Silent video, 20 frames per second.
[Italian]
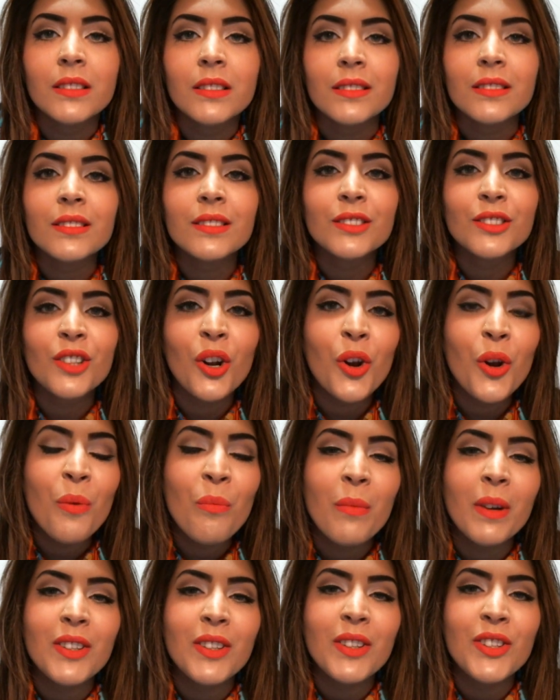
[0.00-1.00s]
Oh, non l'ho
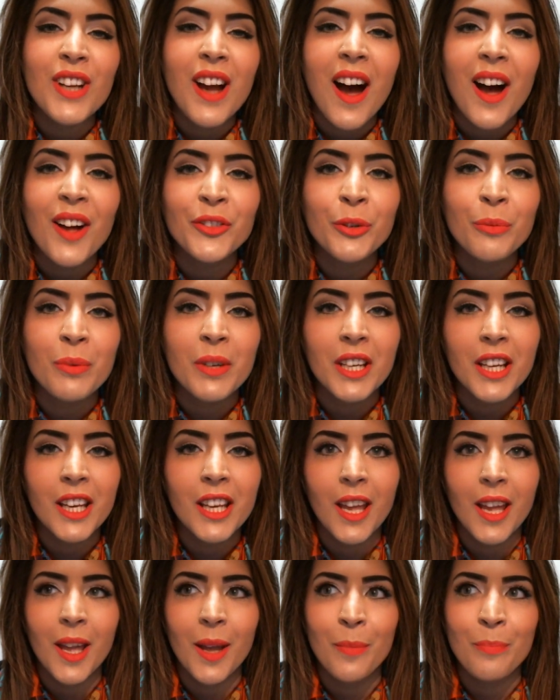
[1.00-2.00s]
mai girato
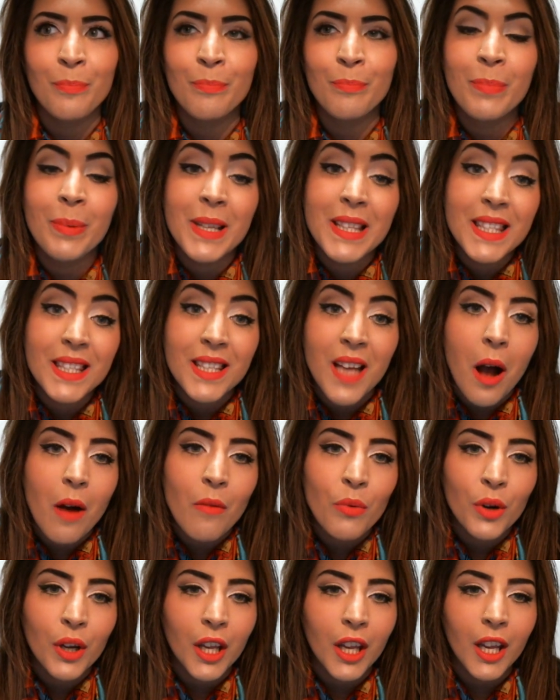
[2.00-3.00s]
perché
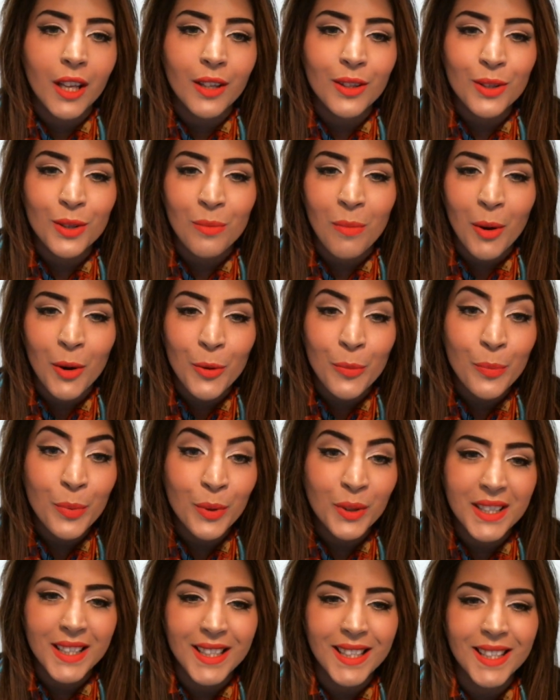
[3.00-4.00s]
pensavo che insomma non
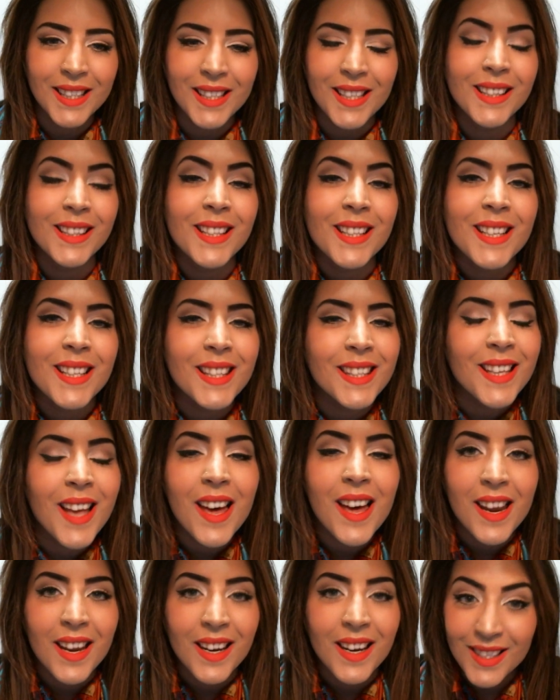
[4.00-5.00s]
potesse
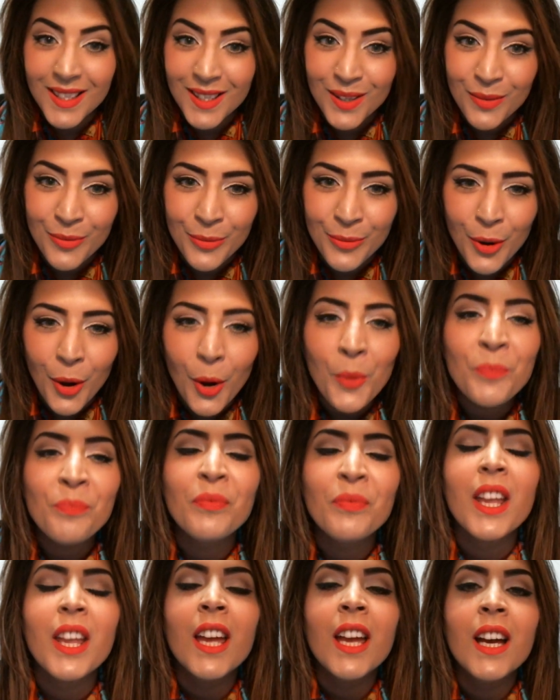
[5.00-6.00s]
interessare a nessuno,
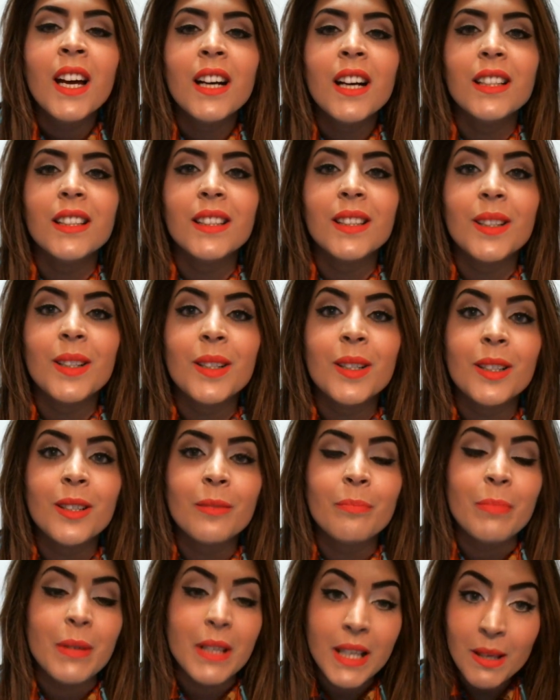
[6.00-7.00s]

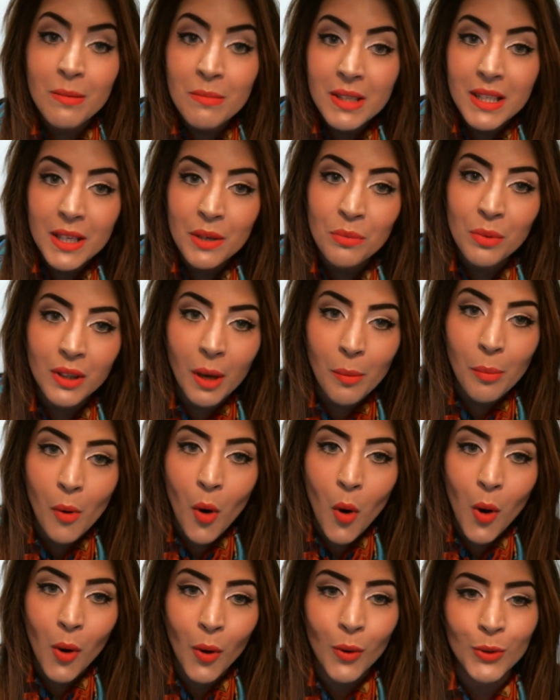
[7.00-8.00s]
oh, chi mi segue da
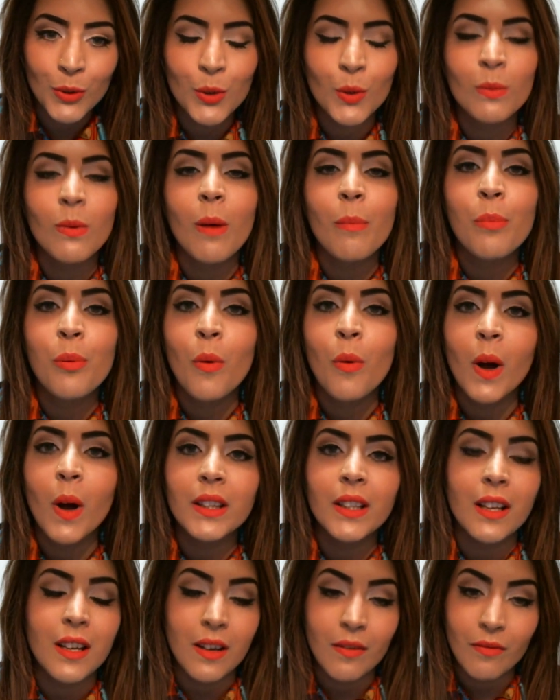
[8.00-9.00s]
poco insomma può
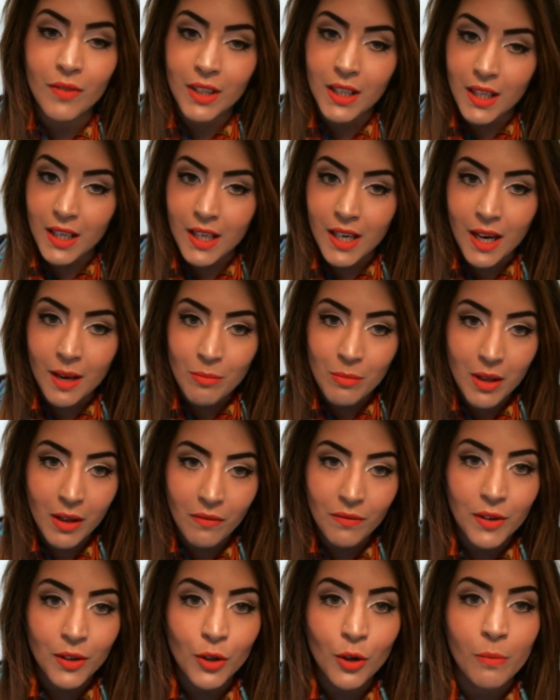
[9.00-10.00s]
andare a vedere i
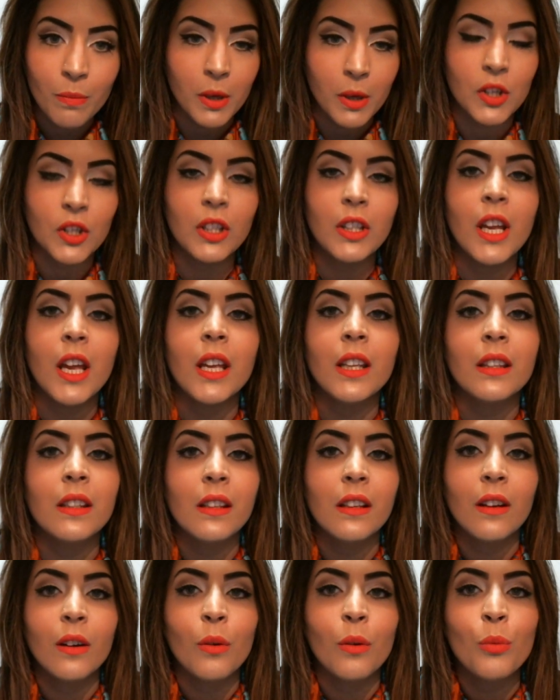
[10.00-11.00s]
miei video
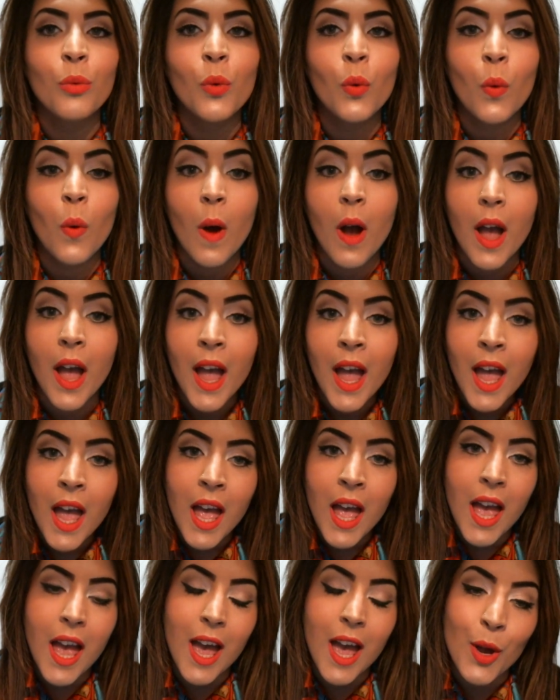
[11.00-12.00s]
precedenti che comunque
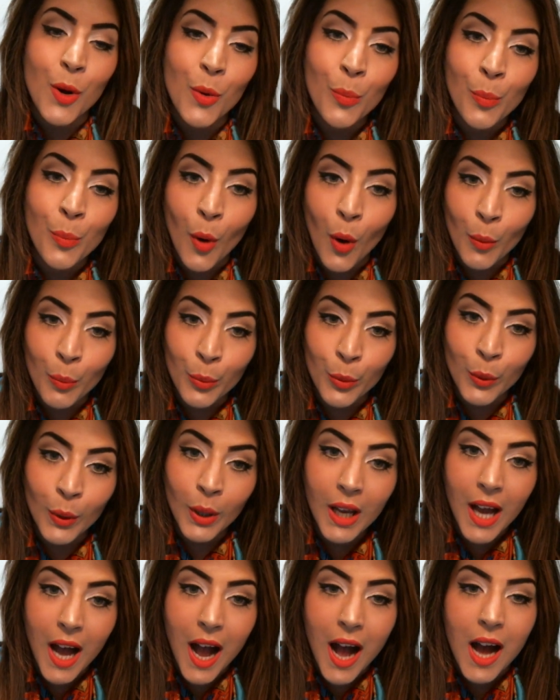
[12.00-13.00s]
ero un po' più
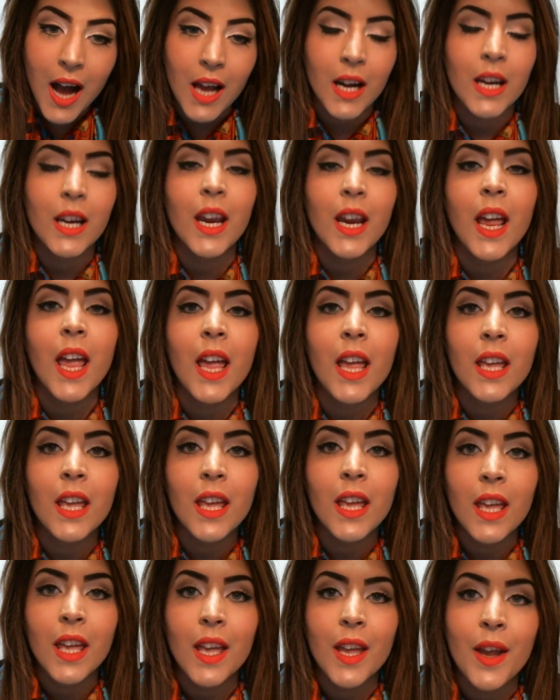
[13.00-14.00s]
in carne
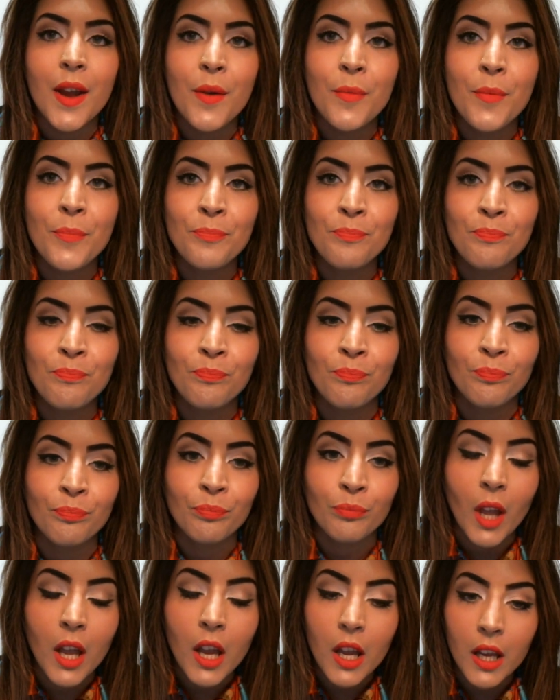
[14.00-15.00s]
e
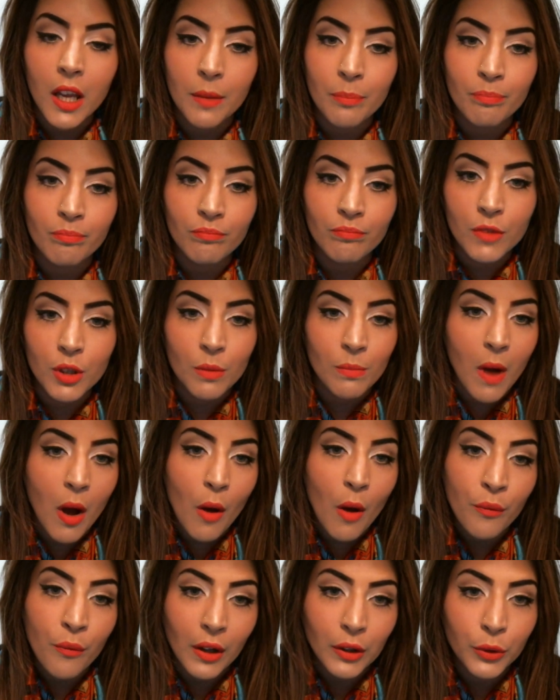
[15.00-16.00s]
mm, insomma
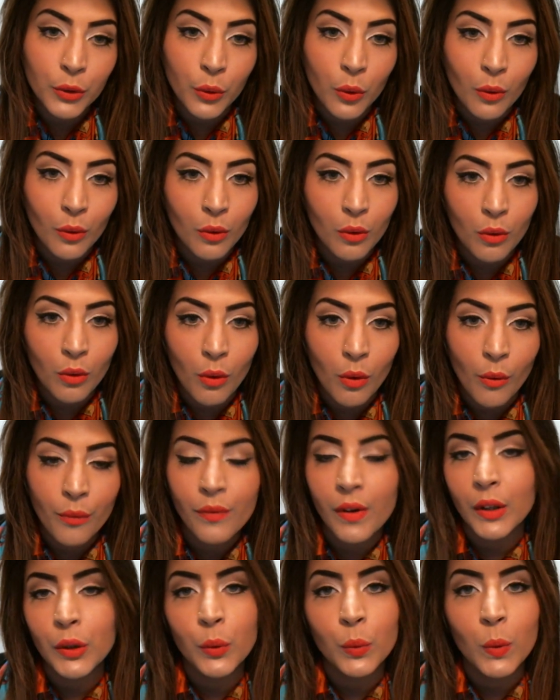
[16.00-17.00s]
ho fatto, ho
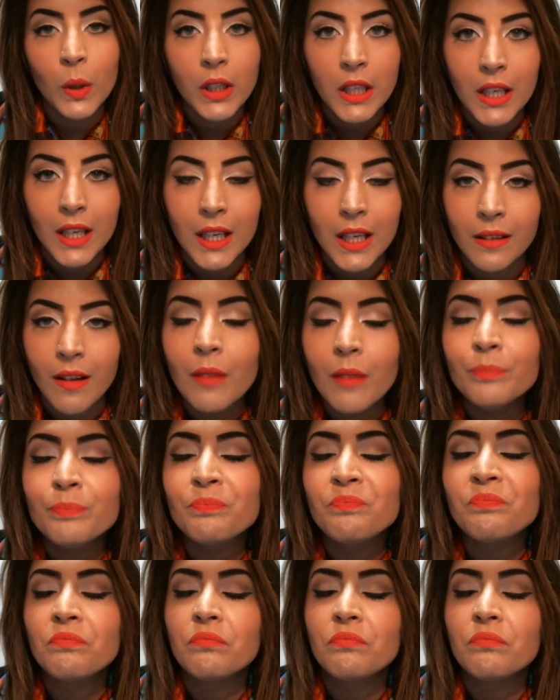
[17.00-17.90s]
fatto una dieta